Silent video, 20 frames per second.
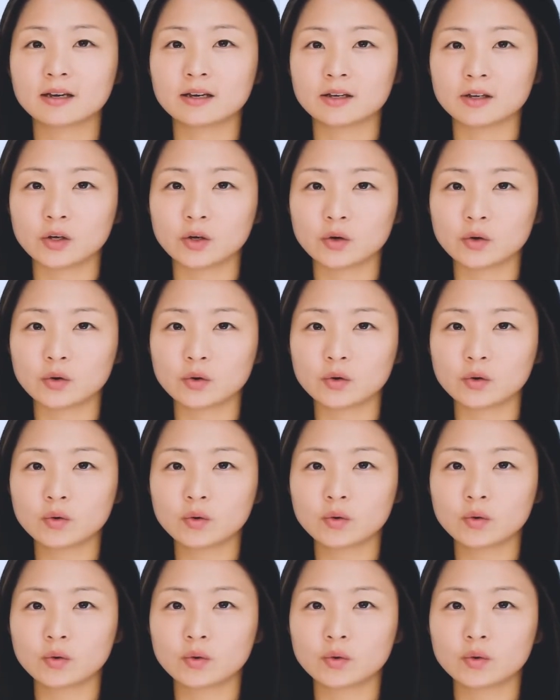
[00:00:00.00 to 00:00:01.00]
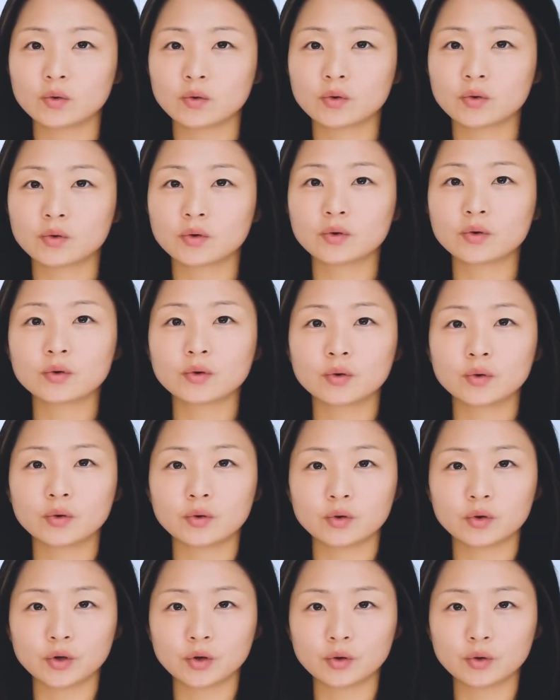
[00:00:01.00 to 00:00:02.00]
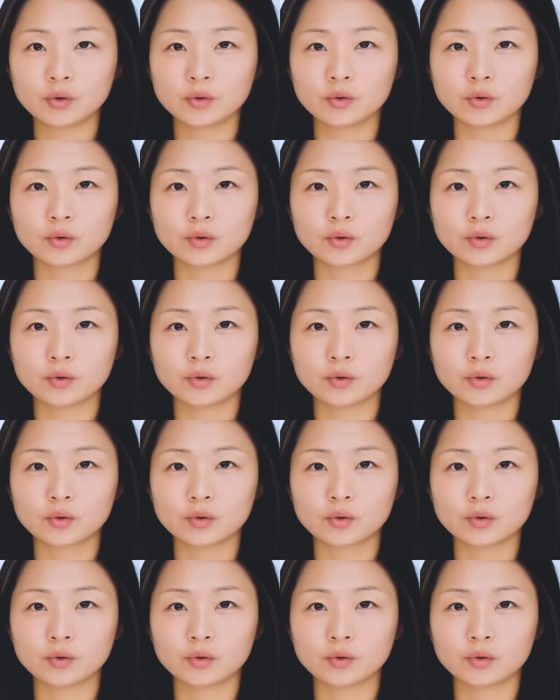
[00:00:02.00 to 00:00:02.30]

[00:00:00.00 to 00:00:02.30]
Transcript: you, you,